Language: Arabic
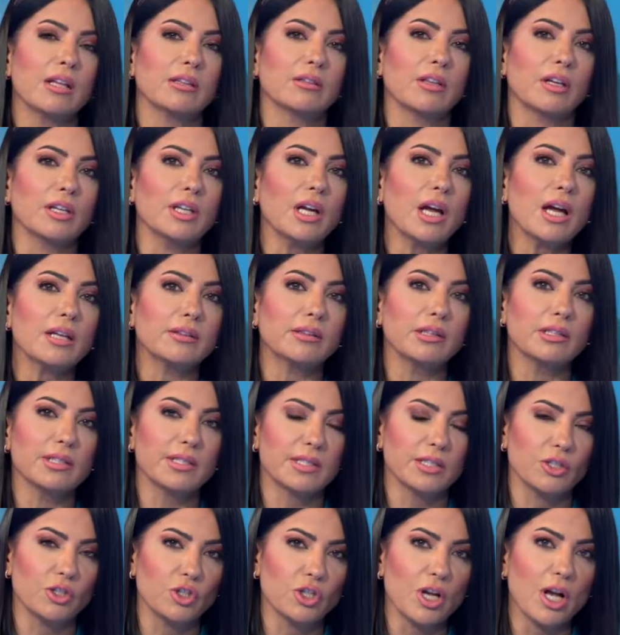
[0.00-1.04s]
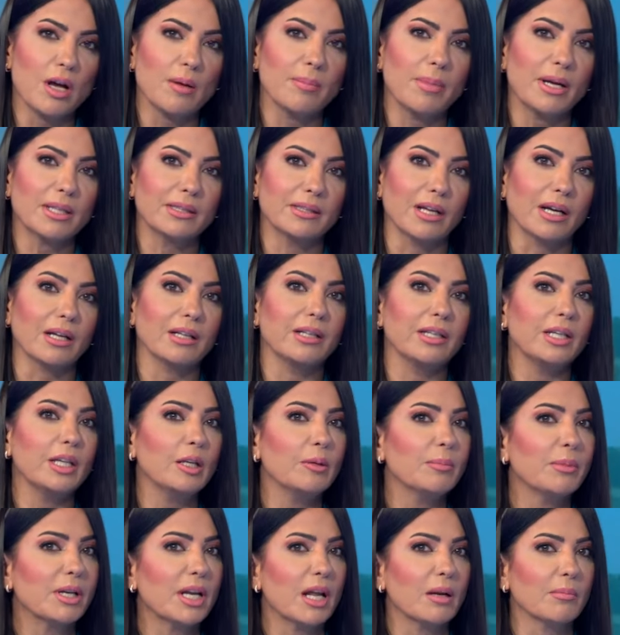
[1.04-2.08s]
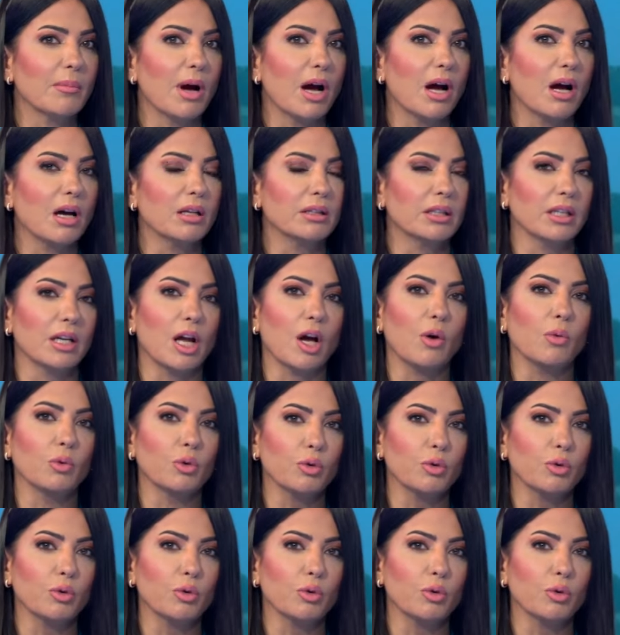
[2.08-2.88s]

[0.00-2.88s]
طريقة الاستجابة تقليل من المخاطر أو